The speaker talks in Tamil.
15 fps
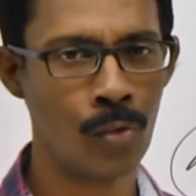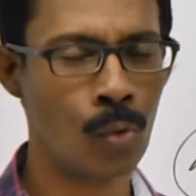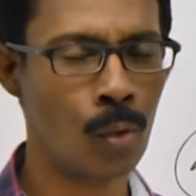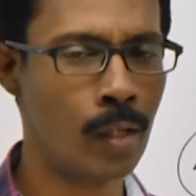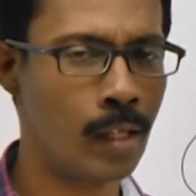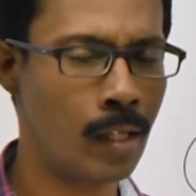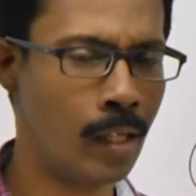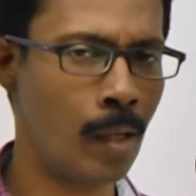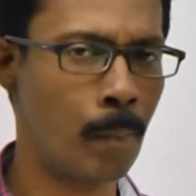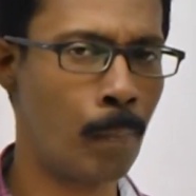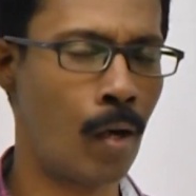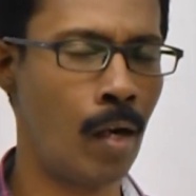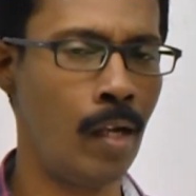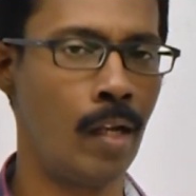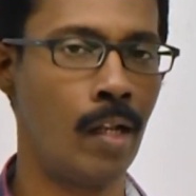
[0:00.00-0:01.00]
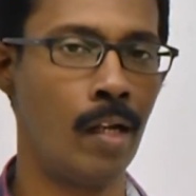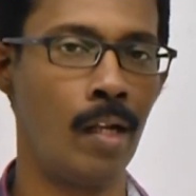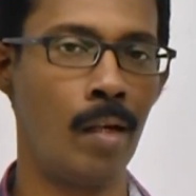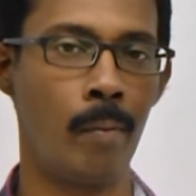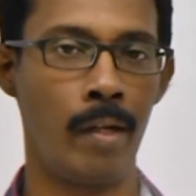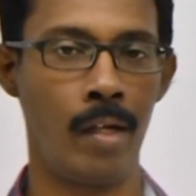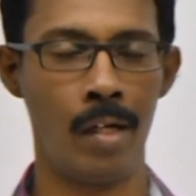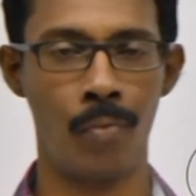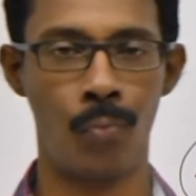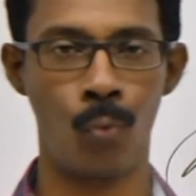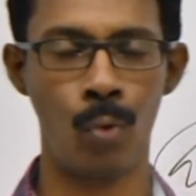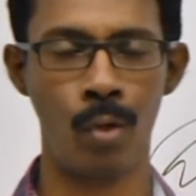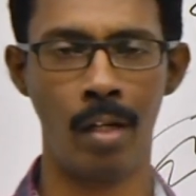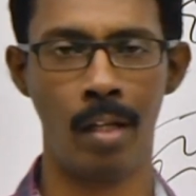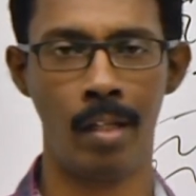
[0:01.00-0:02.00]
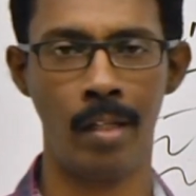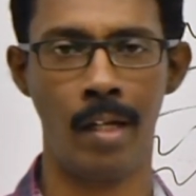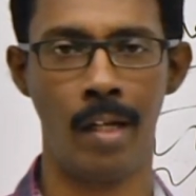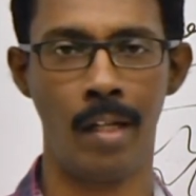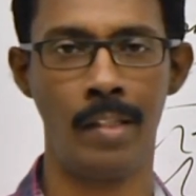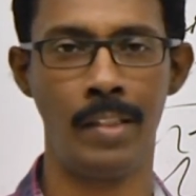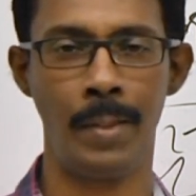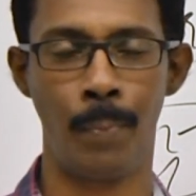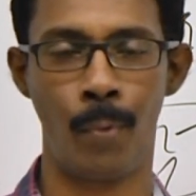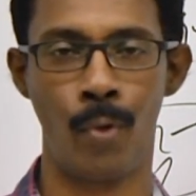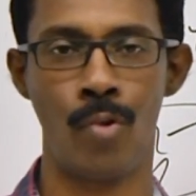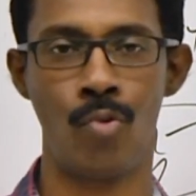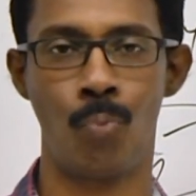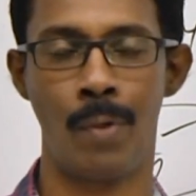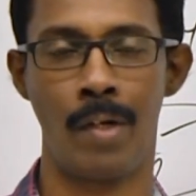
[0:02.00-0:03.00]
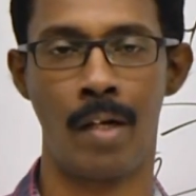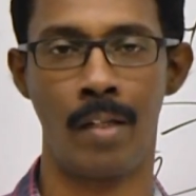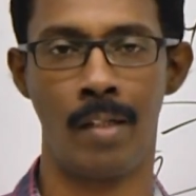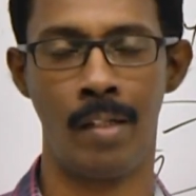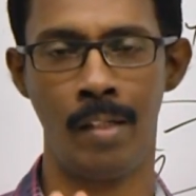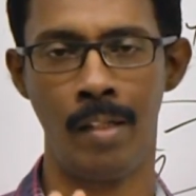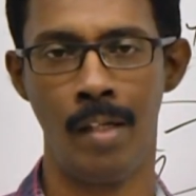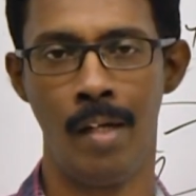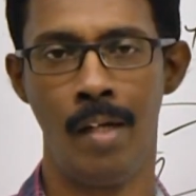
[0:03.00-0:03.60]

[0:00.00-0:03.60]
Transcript: ஸோ இங்கே பாயிண்ட் என்ன அப்படின்னா ஃபுட்டுலேருந்து எனர்ஜி ப்ரொடியூஸ் பண்ணுறது தான்